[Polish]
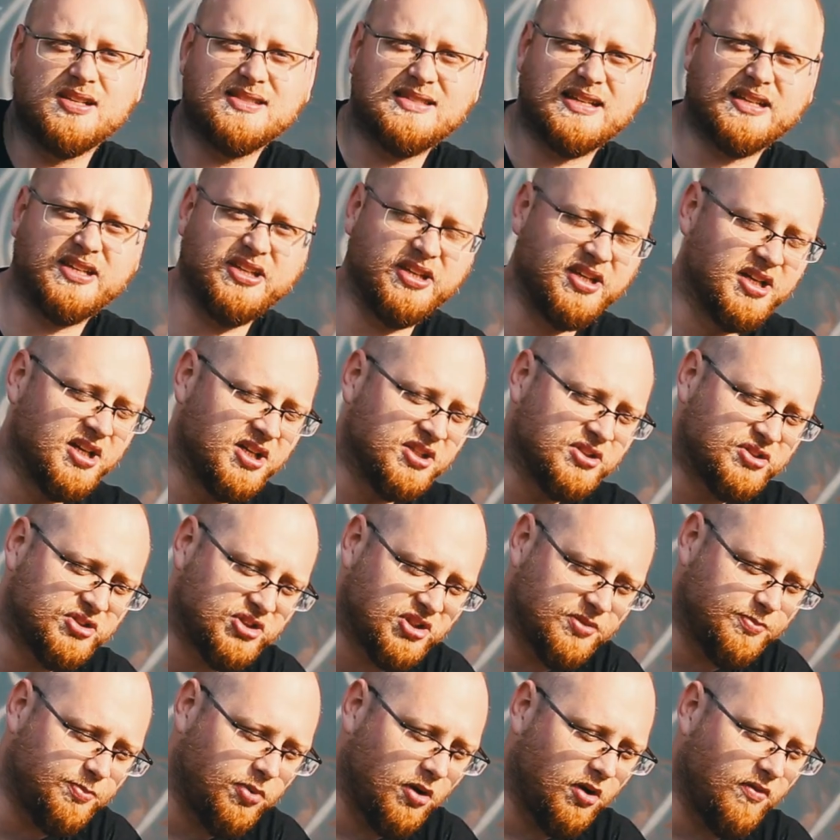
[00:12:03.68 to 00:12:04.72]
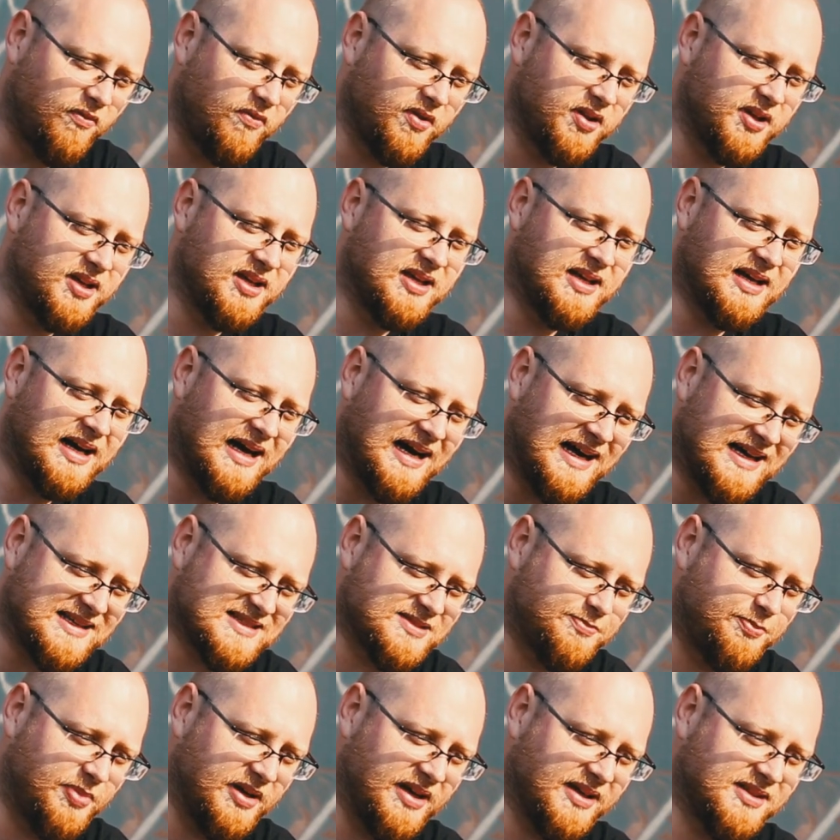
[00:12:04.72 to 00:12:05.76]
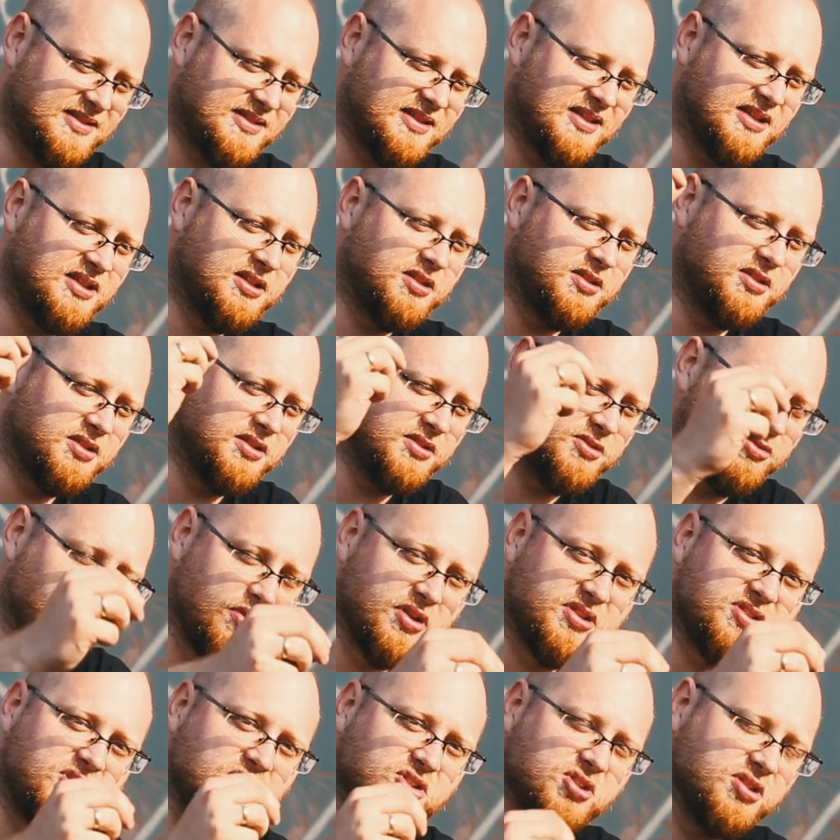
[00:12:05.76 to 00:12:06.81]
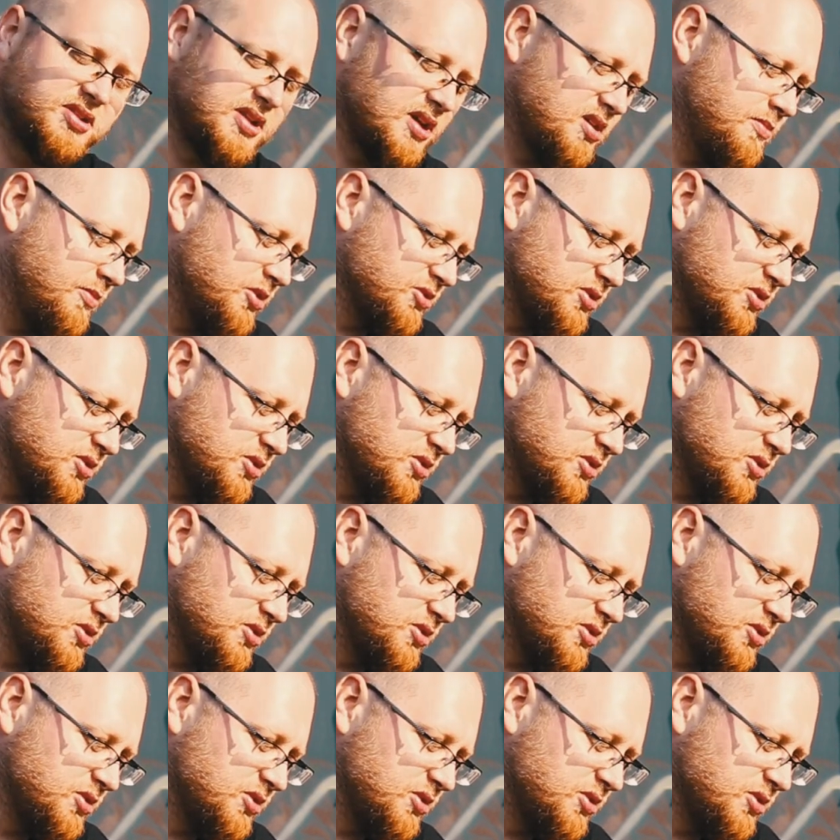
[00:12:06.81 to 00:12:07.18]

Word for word: To jest taki typowy aspekt e, turystyczny tego